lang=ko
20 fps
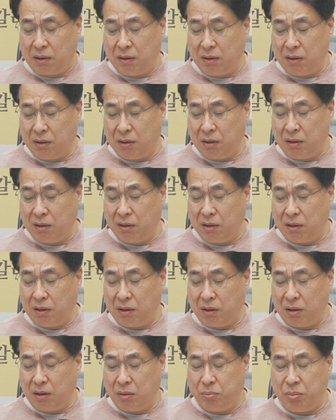
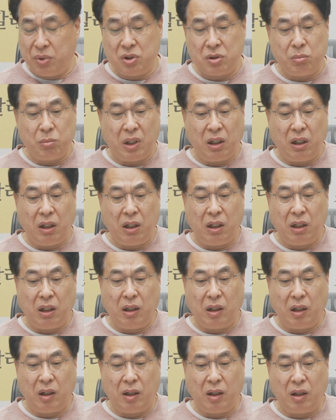그
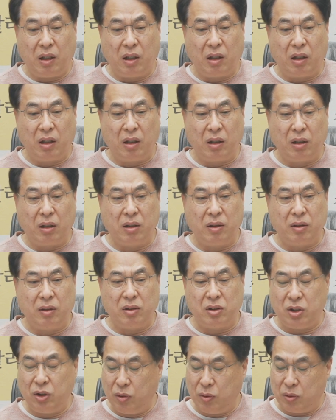비스마야
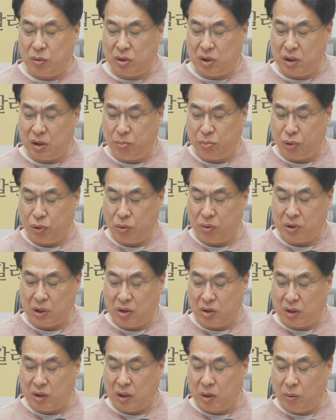그 신도시
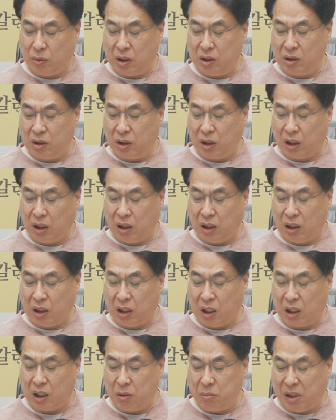프로젝트라고 하는 게
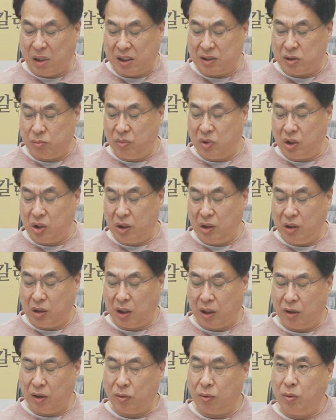아까 말씀드린
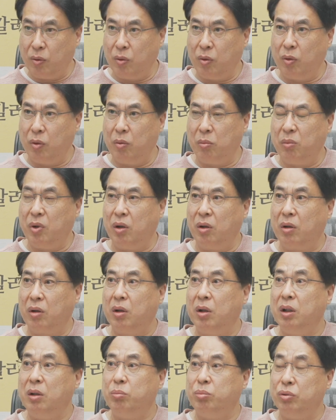대로 뭐
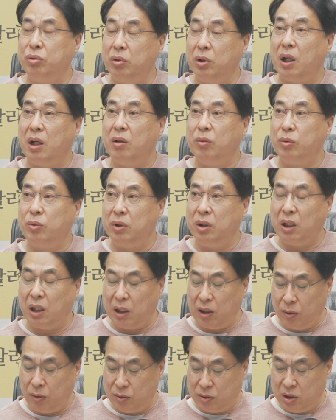거의 분당
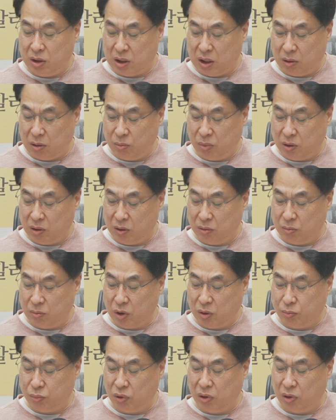우리나라로 치자면 뭐